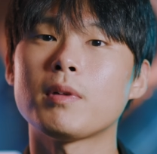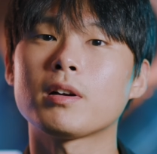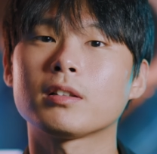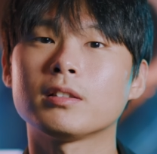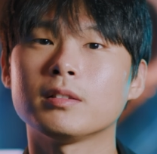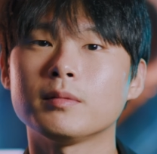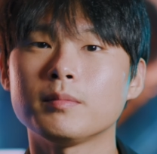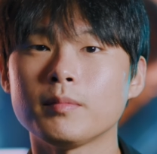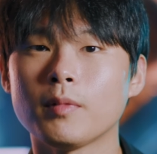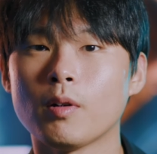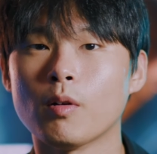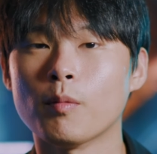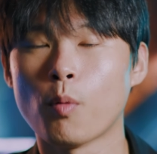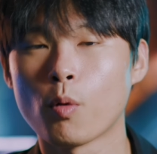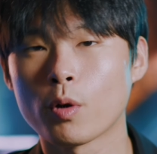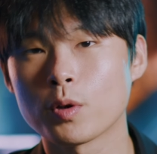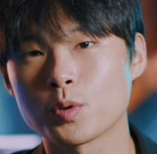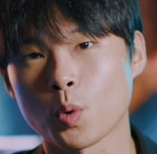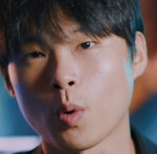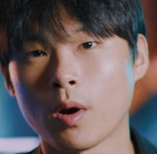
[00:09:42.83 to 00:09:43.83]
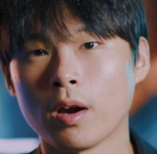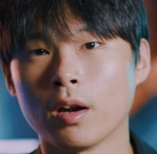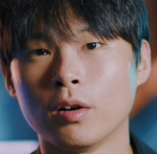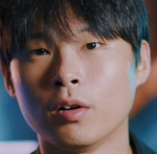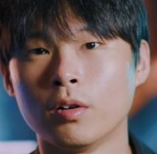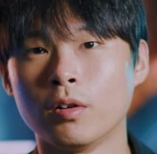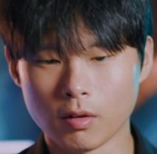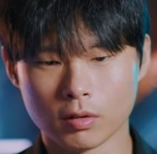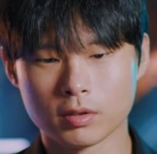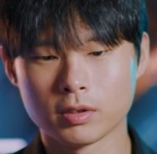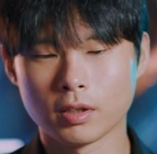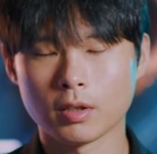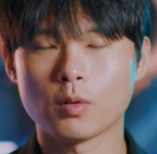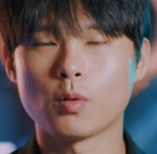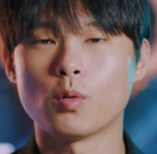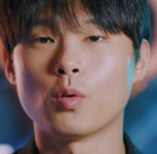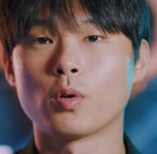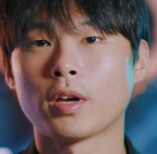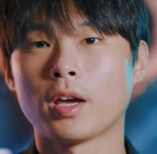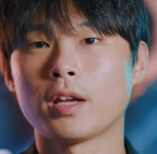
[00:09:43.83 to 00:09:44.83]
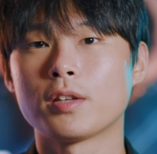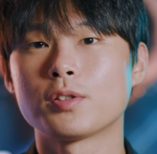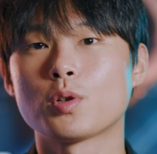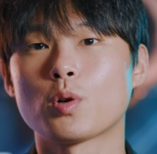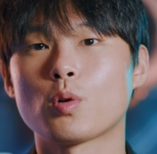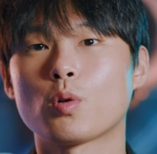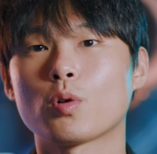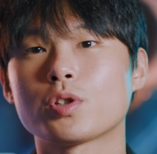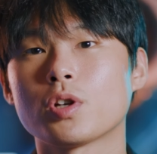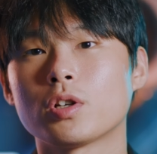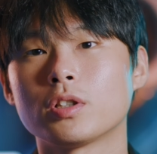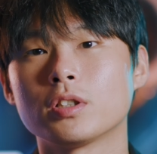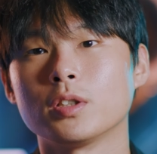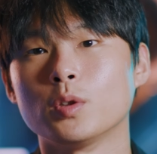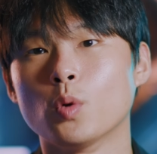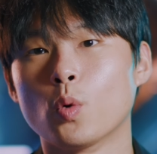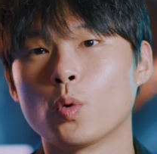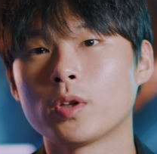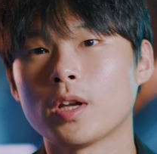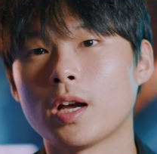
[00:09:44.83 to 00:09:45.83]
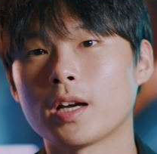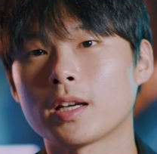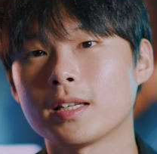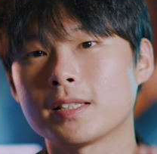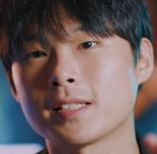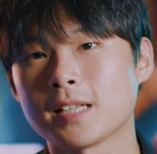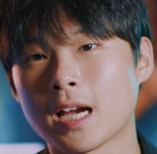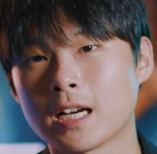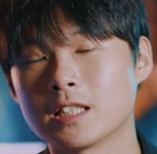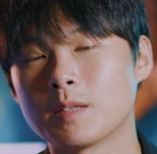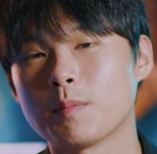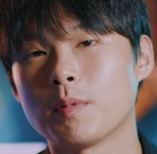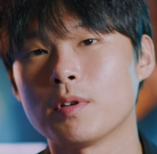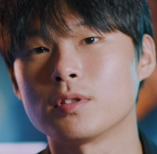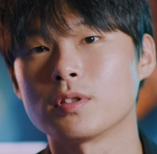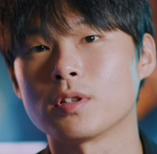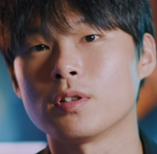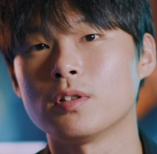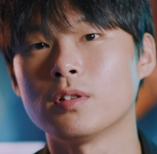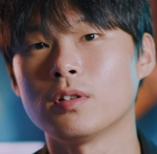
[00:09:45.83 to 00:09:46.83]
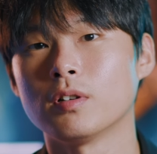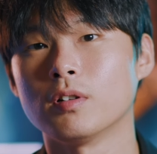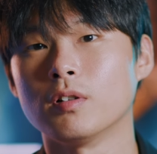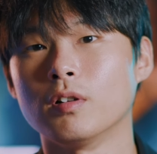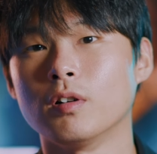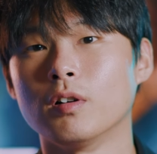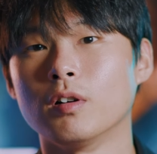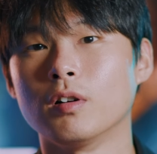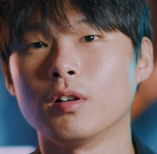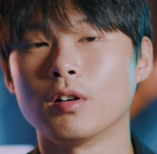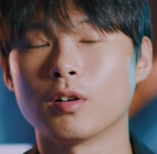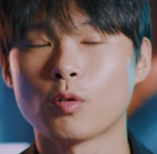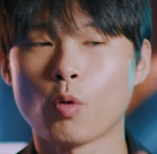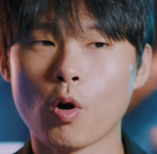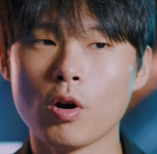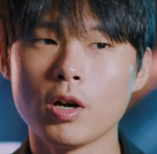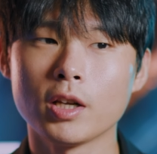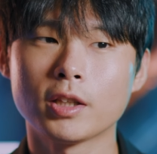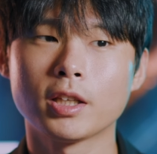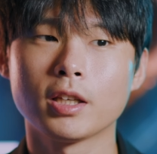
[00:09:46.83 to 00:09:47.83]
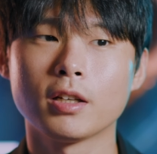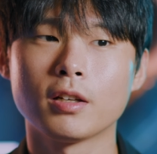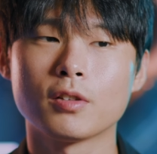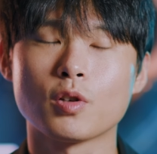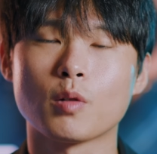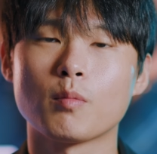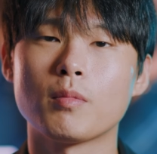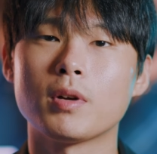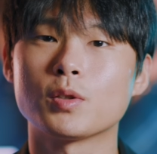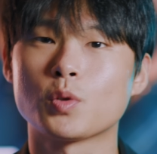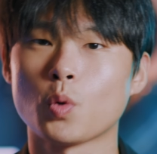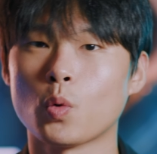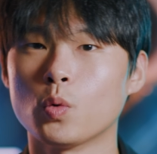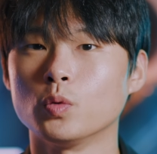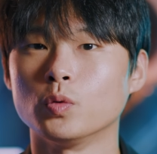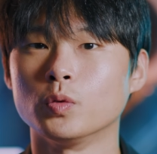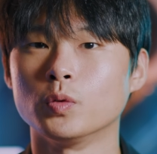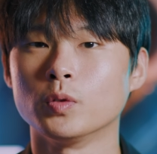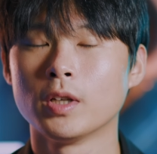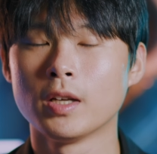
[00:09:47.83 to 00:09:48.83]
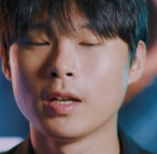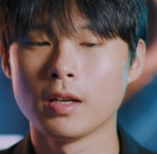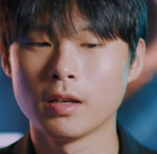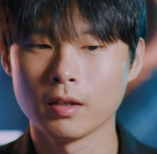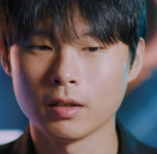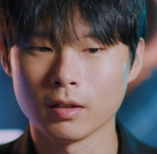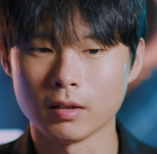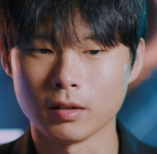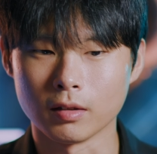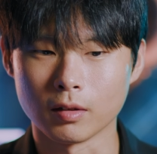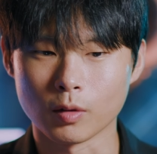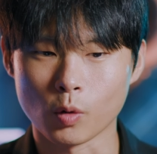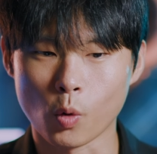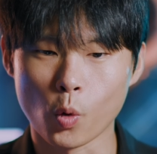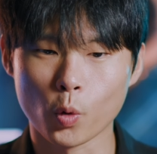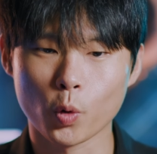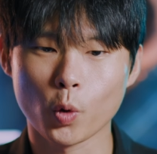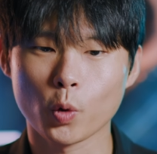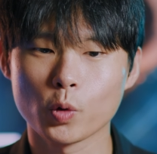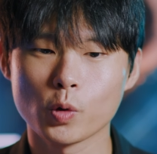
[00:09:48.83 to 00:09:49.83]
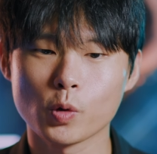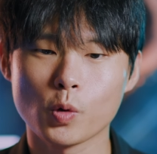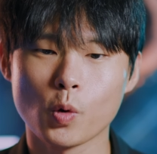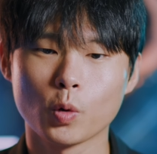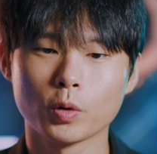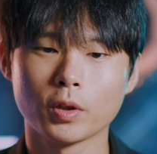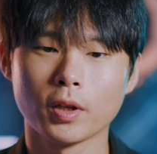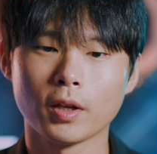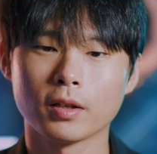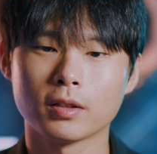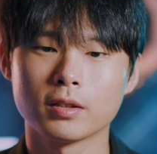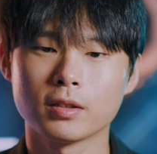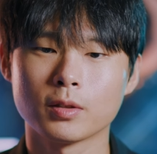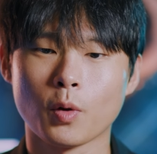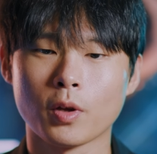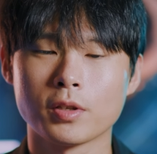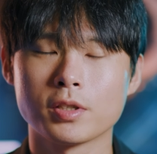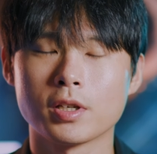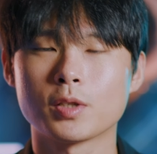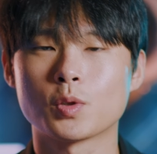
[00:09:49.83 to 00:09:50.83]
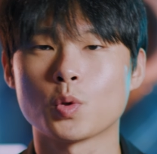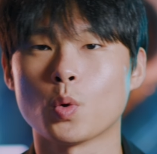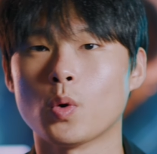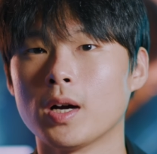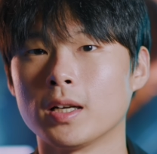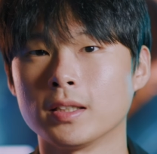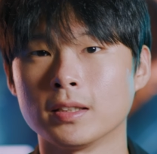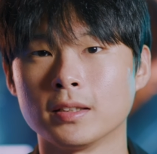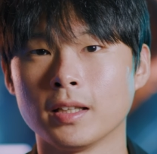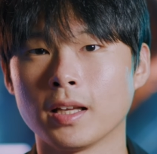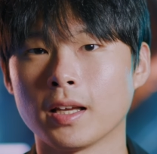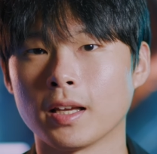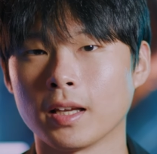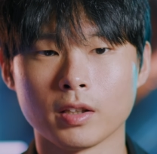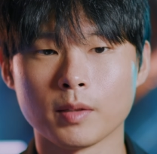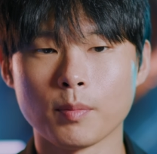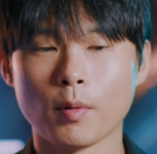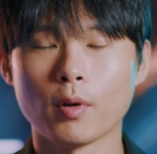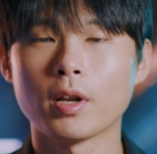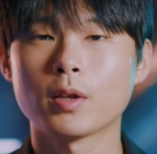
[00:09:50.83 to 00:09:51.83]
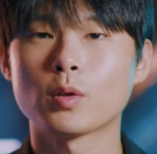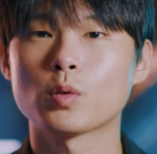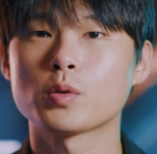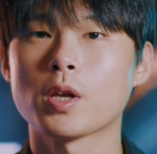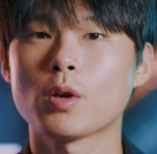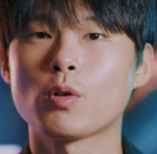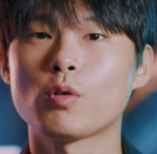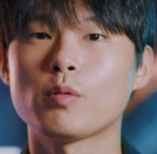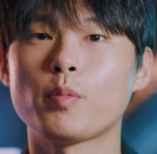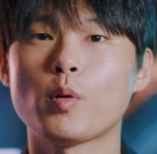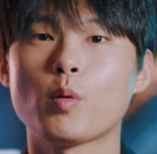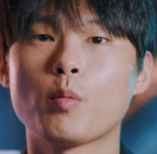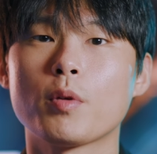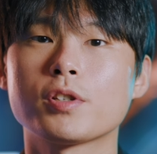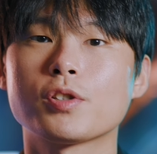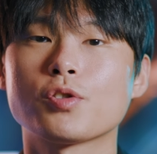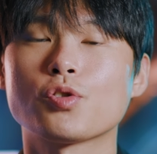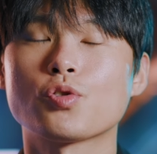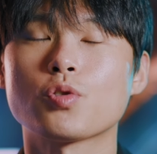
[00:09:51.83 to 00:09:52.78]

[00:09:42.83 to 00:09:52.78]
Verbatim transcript: 만큼 어, 보기 좋아요 어, 그리고 개인적으로 저는 용량이 작으면서 어, 퀄리티는 정말 좋은 어, 고효율 코덱을 굉장히 좋아하는데 이번에도 새로운 포맷이